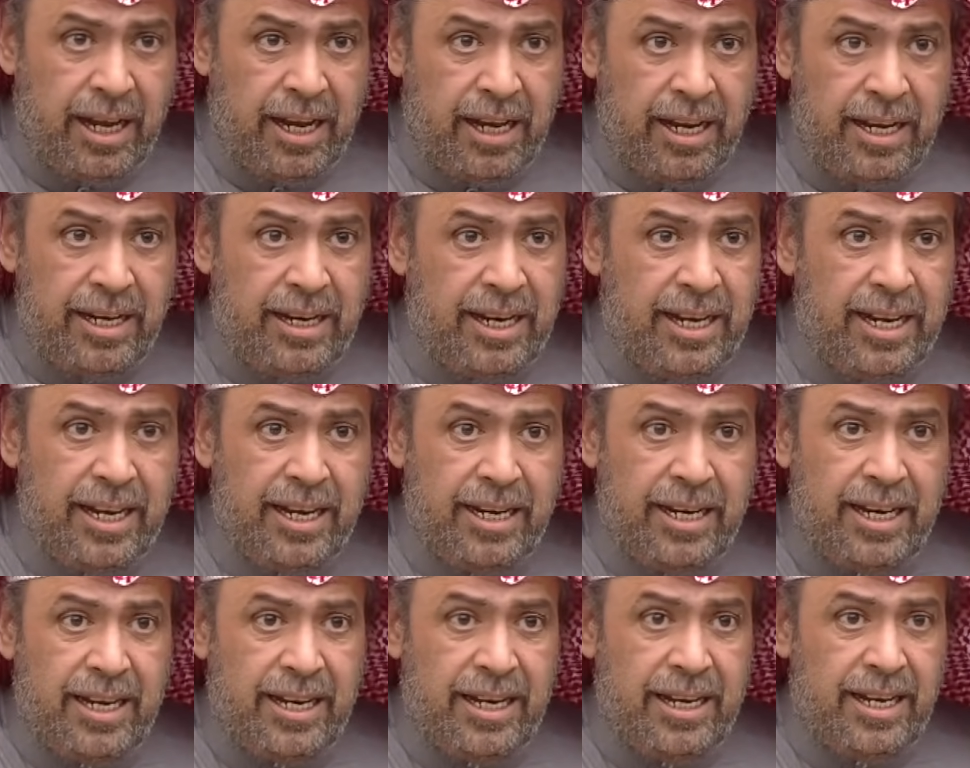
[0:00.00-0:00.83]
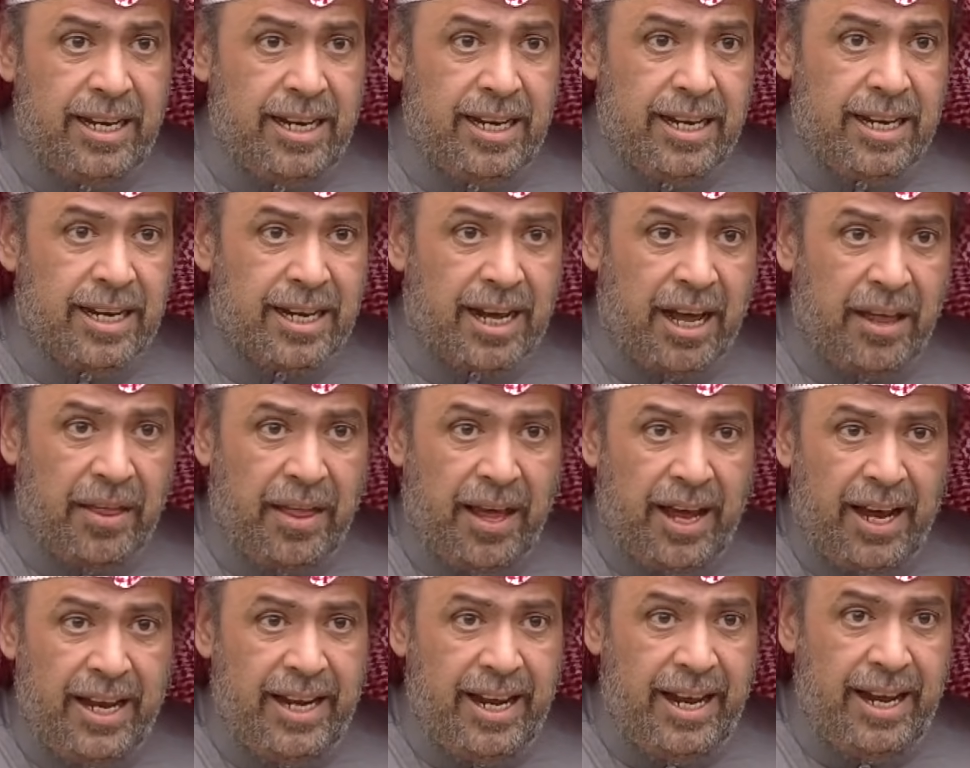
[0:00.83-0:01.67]

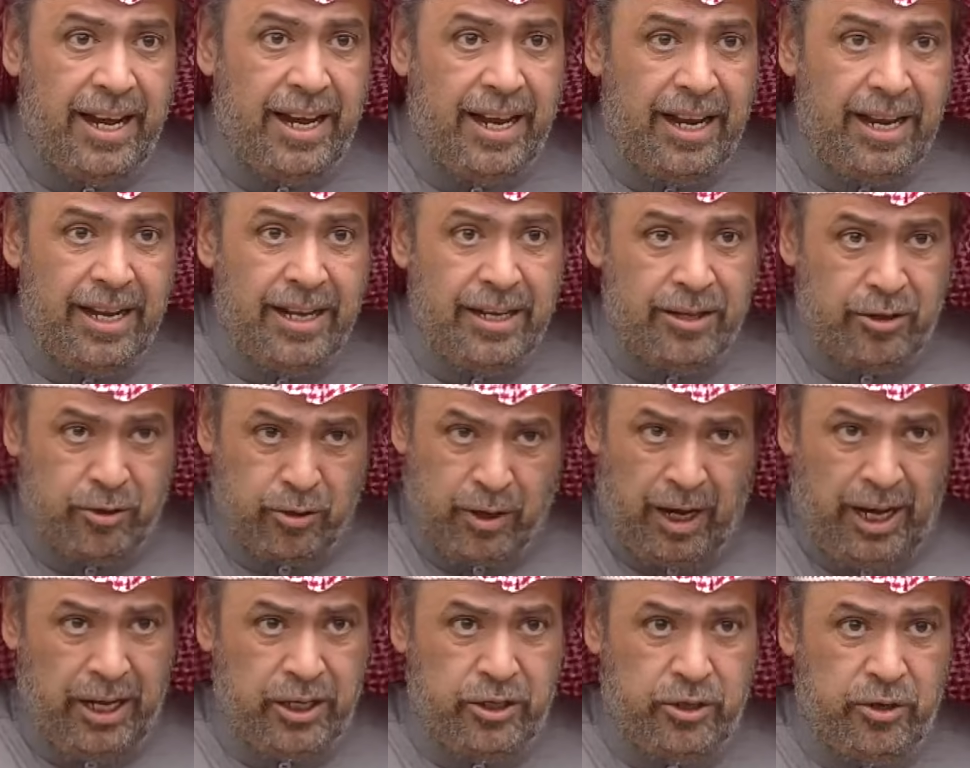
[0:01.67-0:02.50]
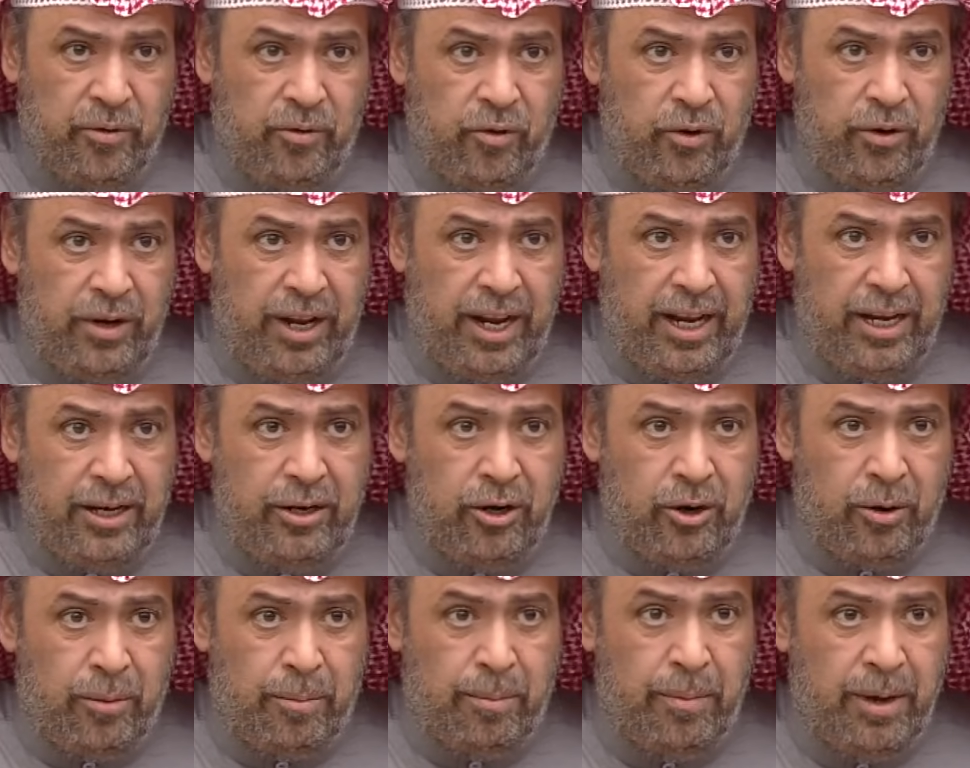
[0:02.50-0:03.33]
لقضايا انتم قاعد تشوفونها
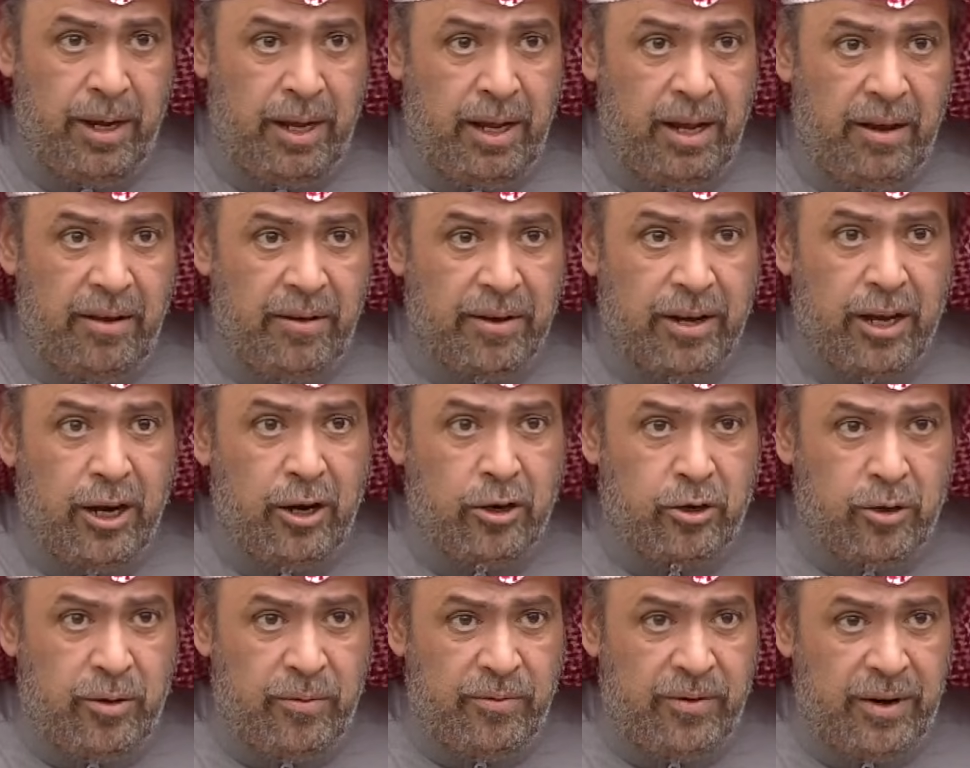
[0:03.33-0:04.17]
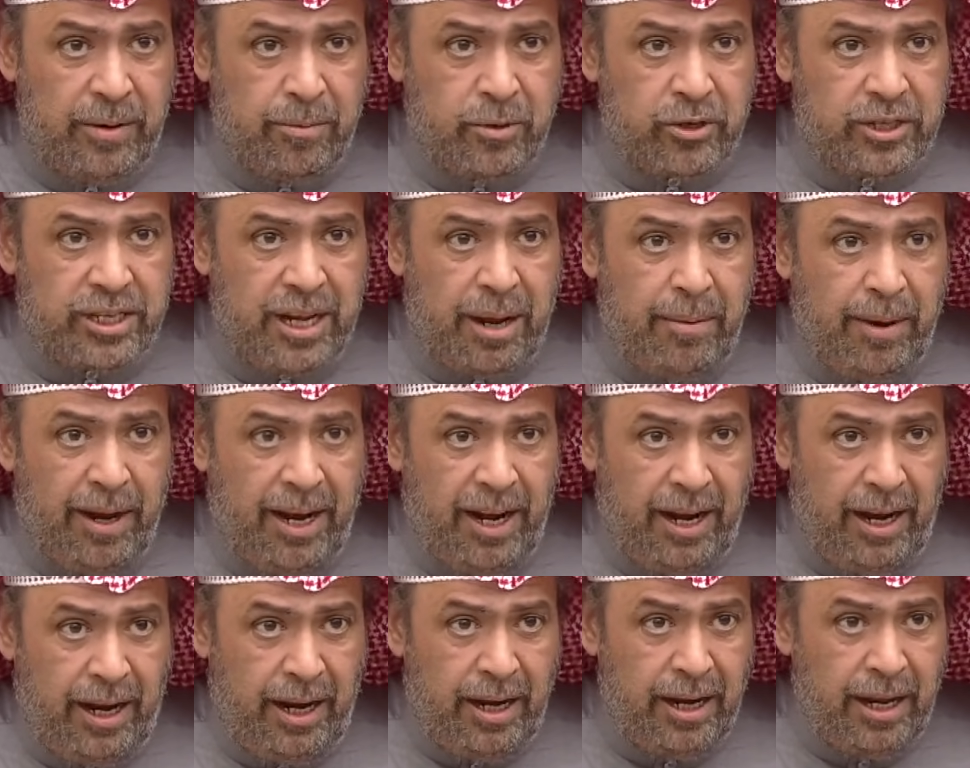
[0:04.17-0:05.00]
اليوم كلكم في
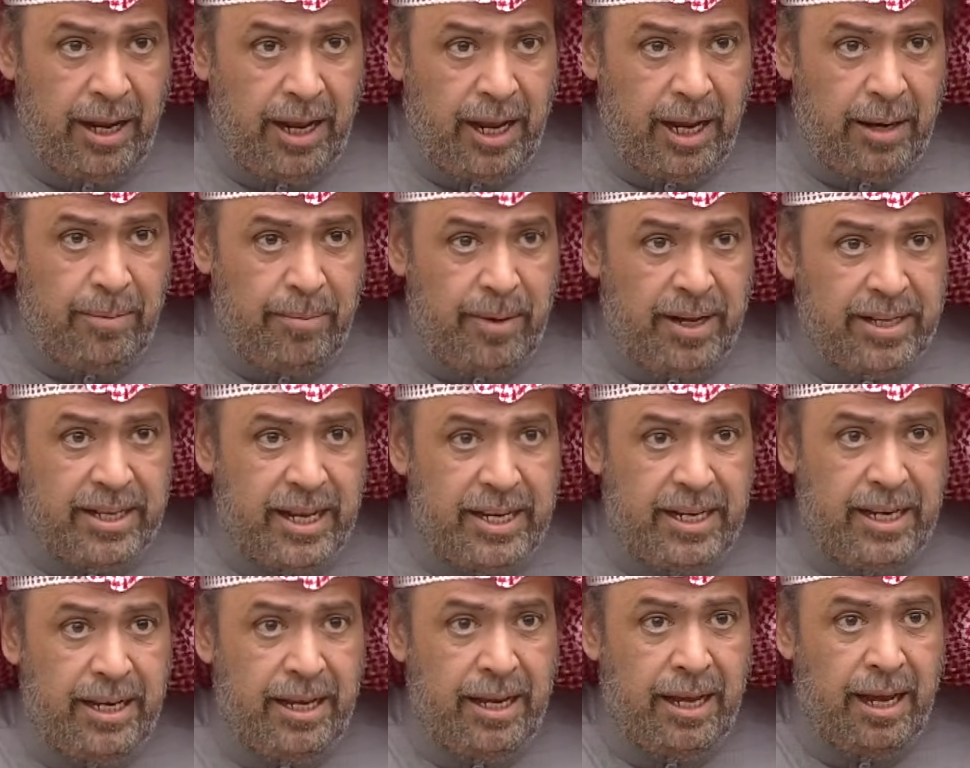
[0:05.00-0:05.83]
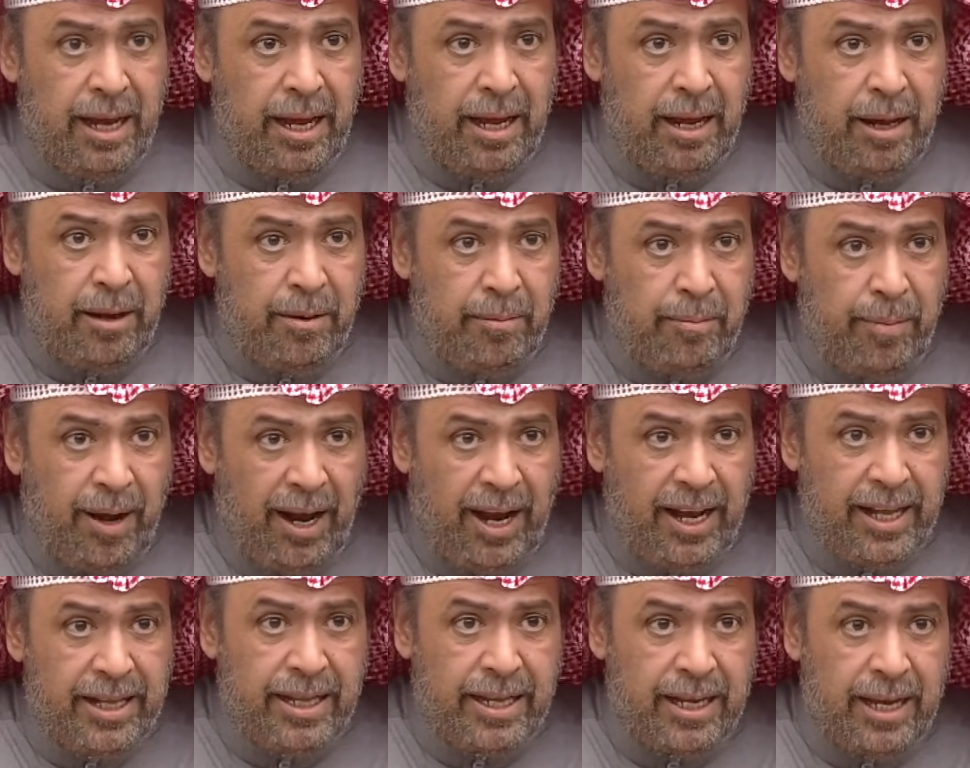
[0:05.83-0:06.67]
المجتمع المدني
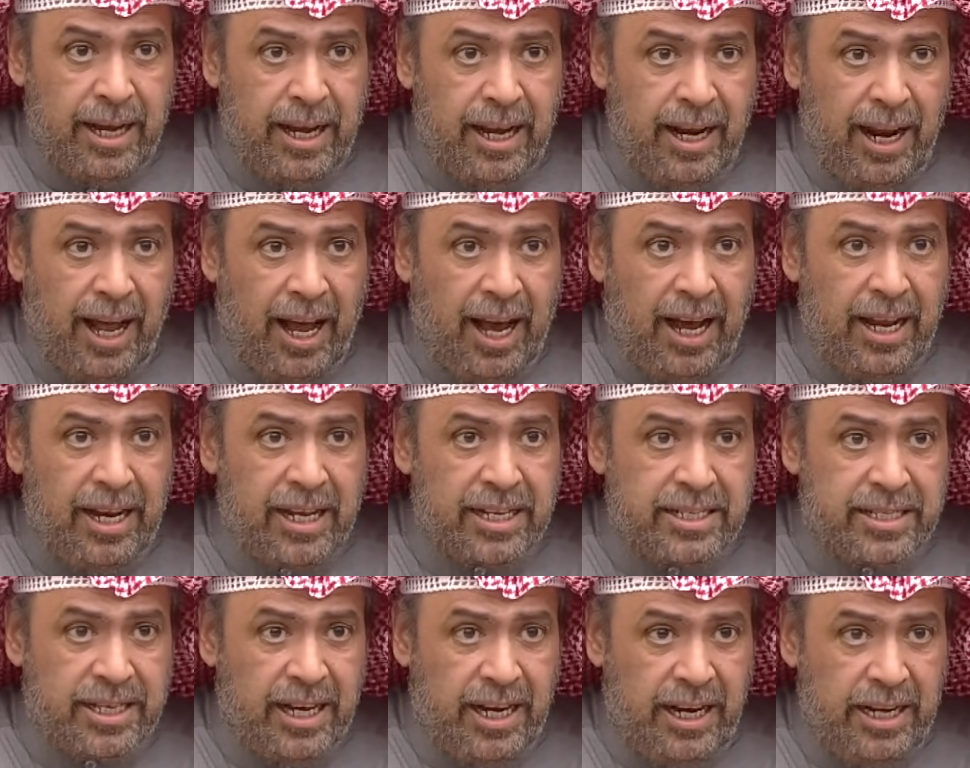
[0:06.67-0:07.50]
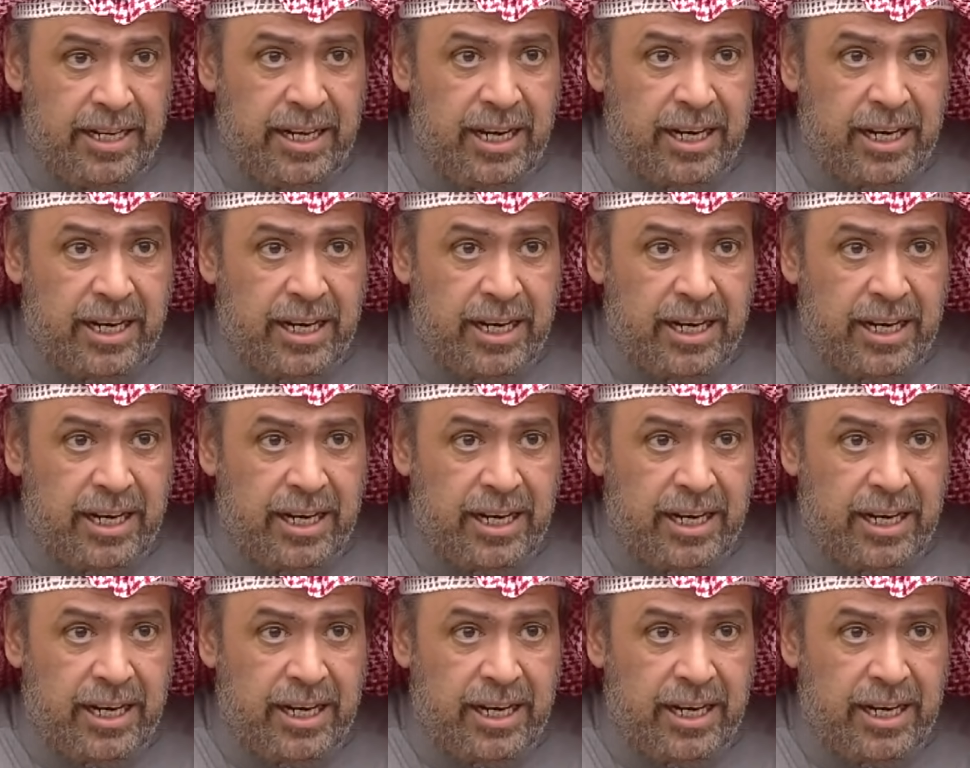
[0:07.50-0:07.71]
بعد الحالة الصحية